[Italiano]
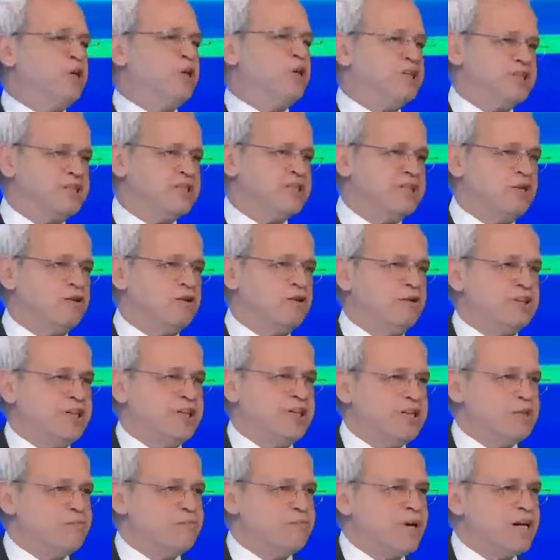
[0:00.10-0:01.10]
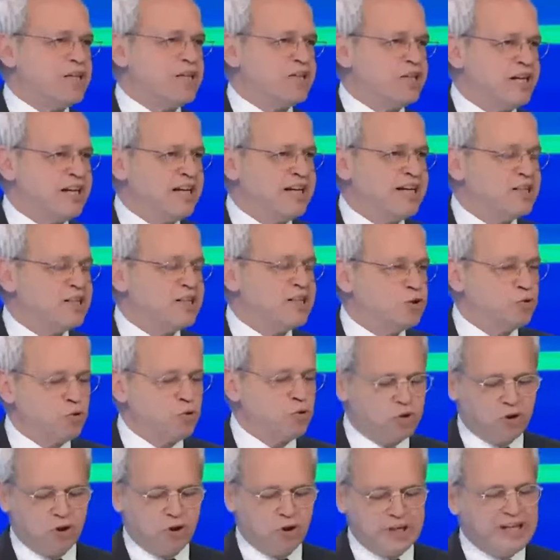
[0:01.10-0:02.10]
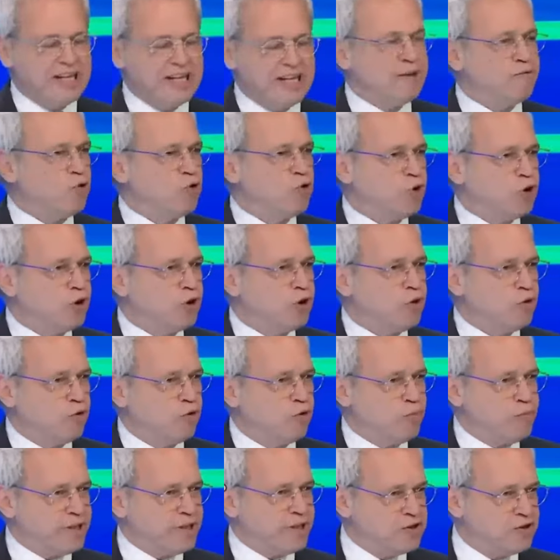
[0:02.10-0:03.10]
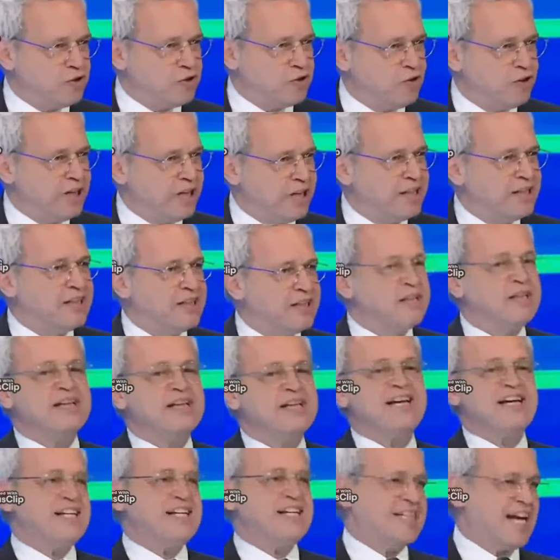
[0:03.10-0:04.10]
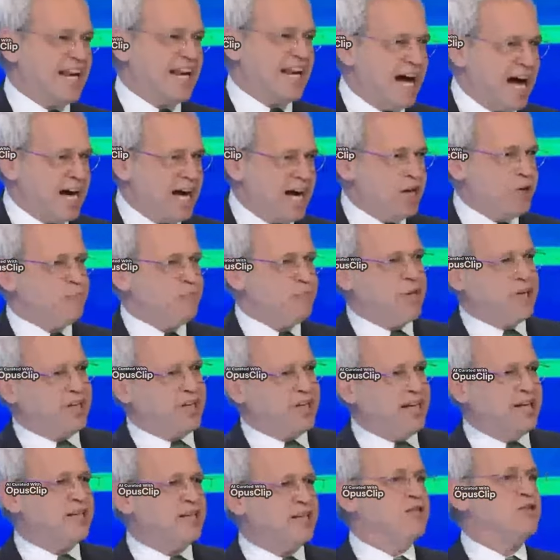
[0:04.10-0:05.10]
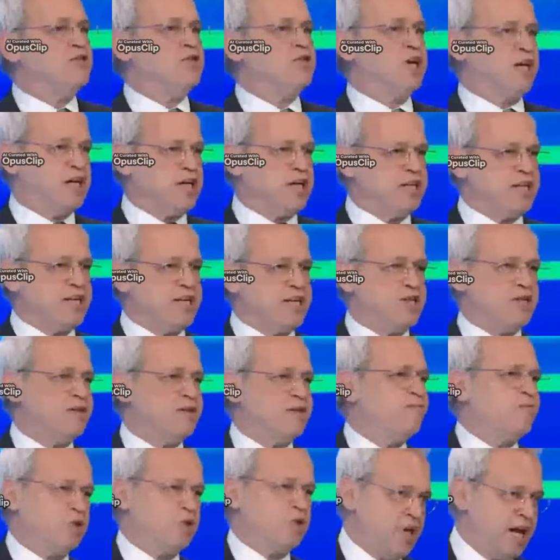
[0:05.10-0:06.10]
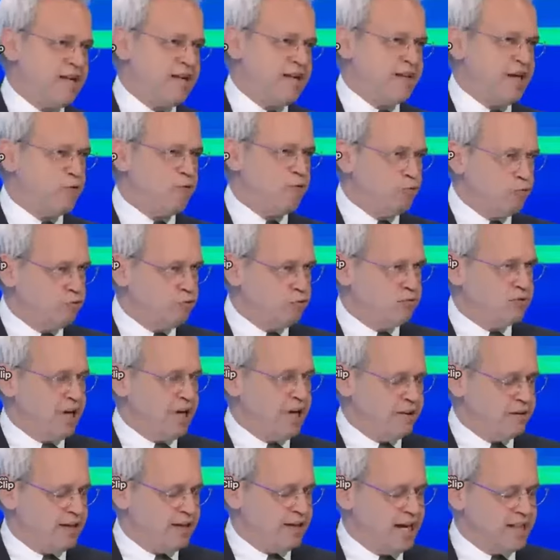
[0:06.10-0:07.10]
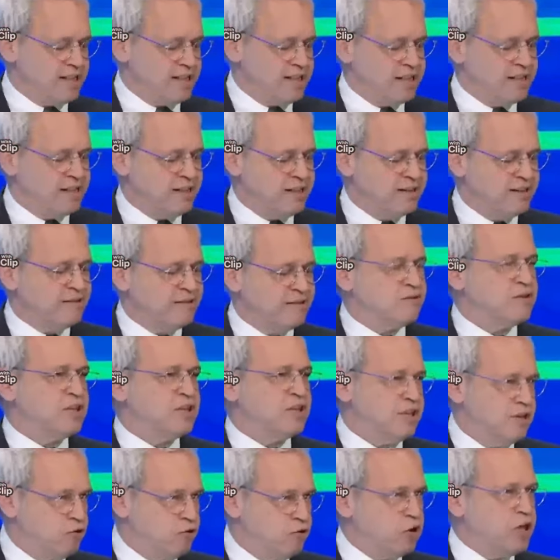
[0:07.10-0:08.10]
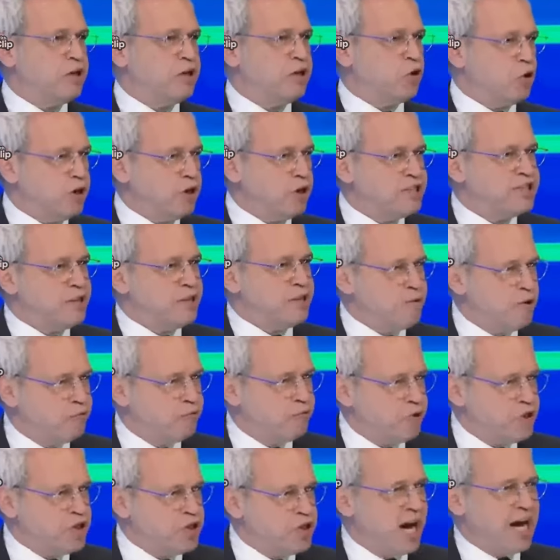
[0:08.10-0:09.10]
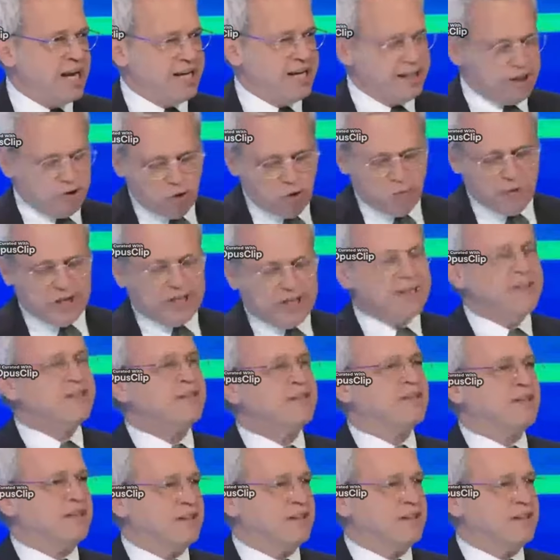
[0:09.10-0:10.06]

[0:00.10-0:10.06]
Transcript: cui, se non le dispiace, innanzitutto il lavoro, l'occupazione, i salari, perché c'è chi dice, ed è un, anzi lo dicono le stime ufficiali, i numeri,